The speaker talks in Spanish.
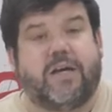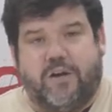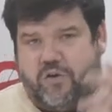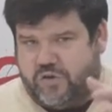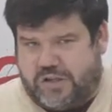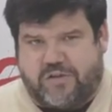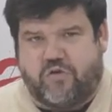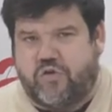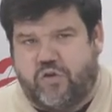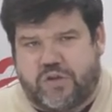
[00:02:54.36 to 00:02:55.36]
Los
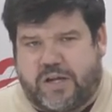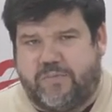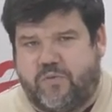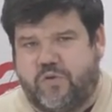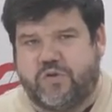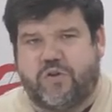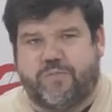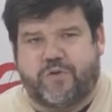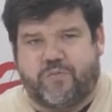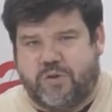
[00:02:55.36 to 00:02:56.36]
datos los daremos en
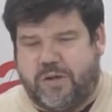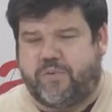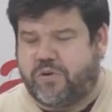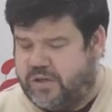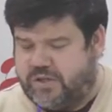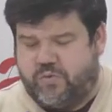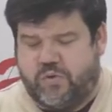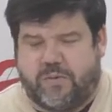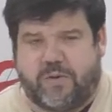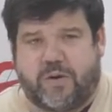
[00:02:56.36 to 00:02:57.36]
los próximos días porque
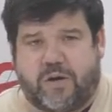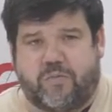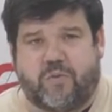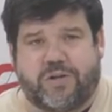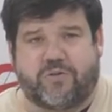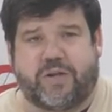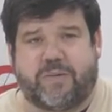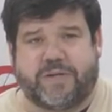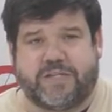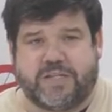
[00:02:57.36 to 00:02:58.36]
seguro que habrá una convocatoria
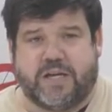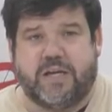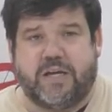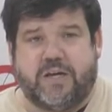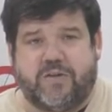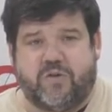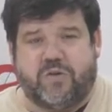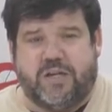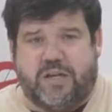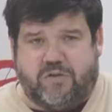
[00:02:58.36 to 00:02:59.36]
de prensa
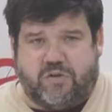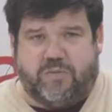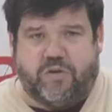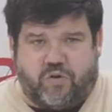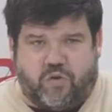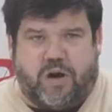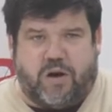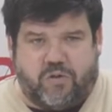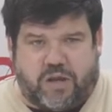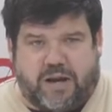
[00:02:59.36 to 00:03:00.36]
donde el ayuntamiento nos
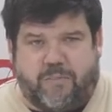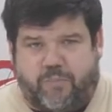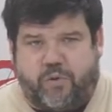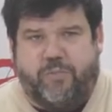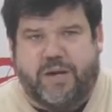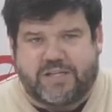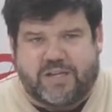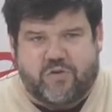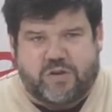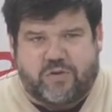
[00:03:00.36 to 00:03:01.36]
ahondará un poco más
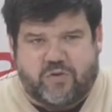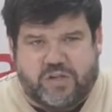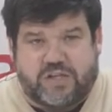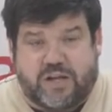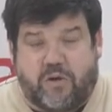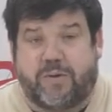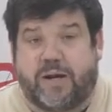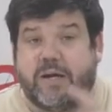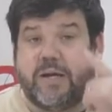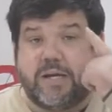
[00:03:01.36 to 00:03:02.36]
en los datos de esta
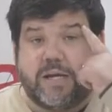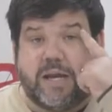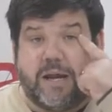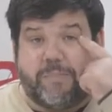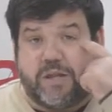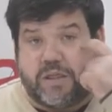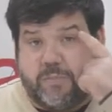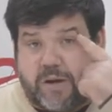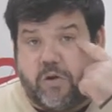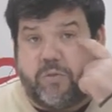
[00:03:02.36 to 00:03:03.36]
obra, que es la
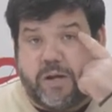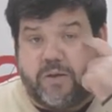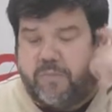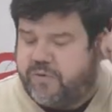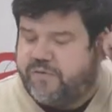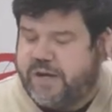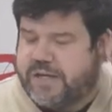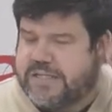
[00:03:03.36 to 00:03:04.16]
principal obra del Profea que